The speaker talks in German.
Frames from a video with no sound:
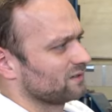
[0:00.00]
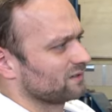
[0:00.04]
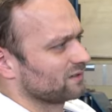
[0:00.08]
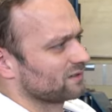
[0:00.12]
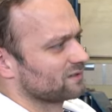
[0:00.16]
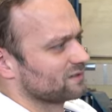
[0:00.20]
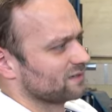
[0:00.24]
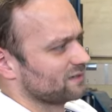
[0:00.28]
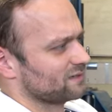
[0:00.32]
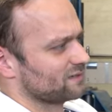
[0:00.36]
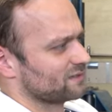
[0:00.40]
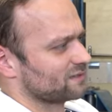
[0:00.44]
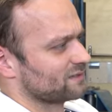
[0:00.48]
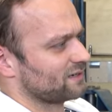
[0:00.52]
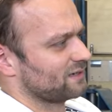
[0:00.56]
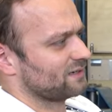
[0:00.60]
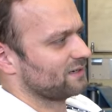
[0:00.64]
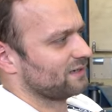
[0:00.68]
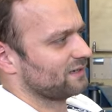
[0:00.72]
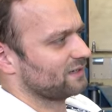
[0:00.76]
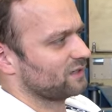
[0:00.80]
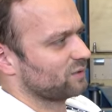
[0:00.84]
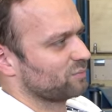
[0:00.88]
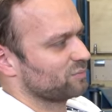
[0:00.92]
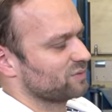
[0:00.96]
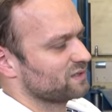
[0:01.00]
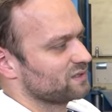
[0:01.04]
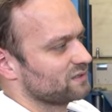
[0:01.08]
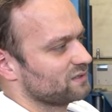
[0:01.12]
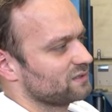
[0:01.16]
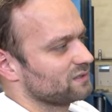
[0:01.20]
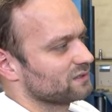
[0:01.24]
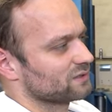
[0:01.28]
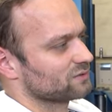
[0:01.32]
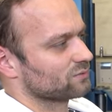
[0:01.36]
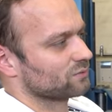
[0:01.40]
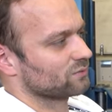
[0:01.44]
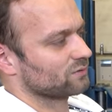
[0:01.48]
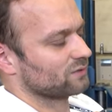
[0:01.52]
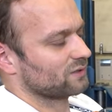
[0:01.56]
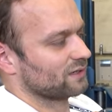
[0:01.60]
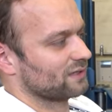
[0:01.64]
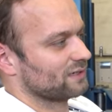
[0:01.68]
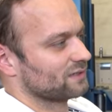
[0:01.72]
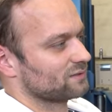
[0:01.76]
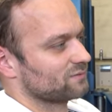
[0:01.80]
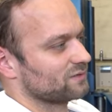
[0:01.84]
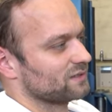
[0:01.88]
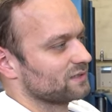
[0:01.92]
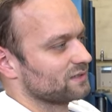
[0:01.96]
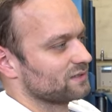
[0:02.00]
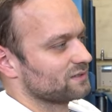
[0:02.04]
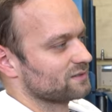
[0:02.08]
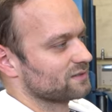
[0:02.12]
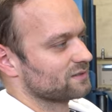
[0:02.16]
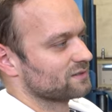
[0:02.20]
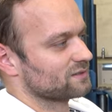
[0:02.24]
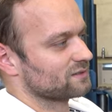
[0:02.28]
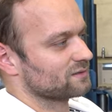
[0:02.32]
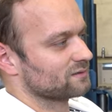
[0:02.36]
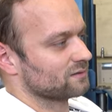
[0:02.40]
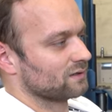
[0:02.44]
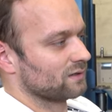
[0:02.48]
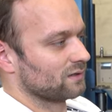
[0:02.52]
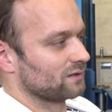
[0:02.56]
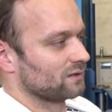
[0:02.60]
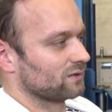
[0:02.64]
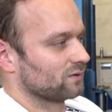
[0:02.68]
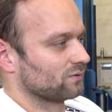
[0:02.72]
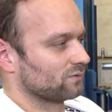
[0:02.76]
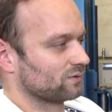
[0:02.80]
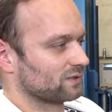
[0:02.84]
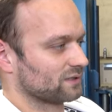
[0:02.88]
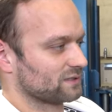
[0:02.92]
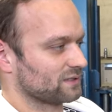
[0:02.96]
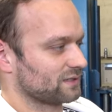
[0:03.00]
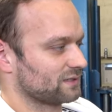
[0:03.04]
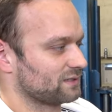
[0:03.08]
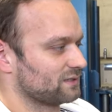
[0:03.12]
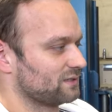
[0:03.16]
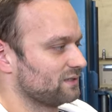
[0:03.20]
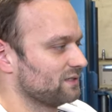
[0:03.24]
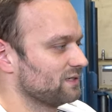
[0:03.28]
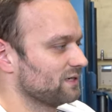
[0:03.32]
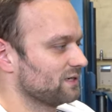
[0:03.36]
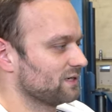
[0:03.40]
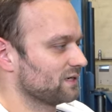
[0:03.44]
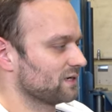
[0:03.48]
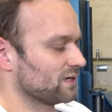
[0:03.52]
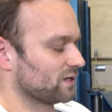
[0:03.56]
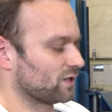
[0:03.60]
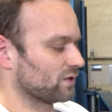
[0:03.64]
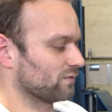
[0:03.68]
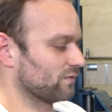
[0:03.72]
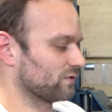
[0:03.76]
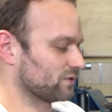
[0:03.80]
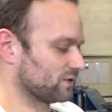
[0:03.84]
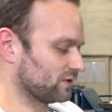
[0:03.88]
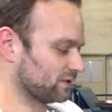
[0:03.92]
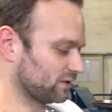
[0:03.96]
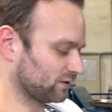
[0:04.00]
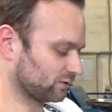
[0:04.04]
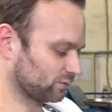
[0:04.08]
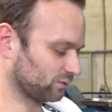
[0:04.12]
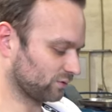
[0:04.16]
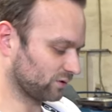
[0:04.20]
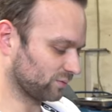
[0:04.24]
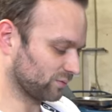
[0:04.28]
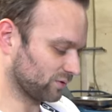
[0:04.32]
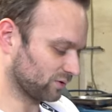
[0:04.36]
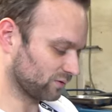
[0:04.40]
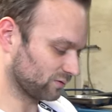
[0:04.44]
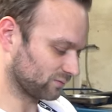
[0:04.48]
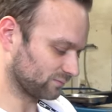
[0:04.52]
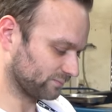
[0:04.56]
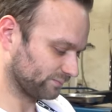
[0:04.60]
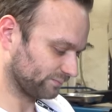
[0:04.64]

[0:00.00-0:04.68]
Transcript: Das heißt, das kann eigentlich bis hier so, kann das Fitting sitzen. Und das heißt, hier können wir unseren Tank drüber bauen.